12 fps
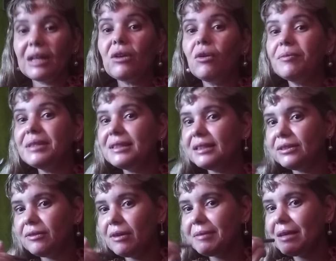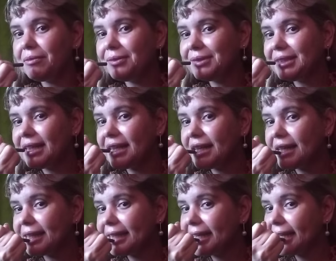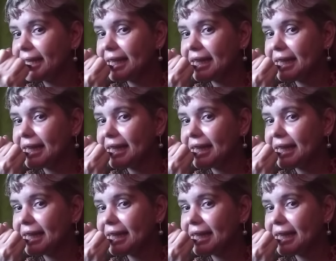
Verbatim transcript: combinando com a minha blusa, né?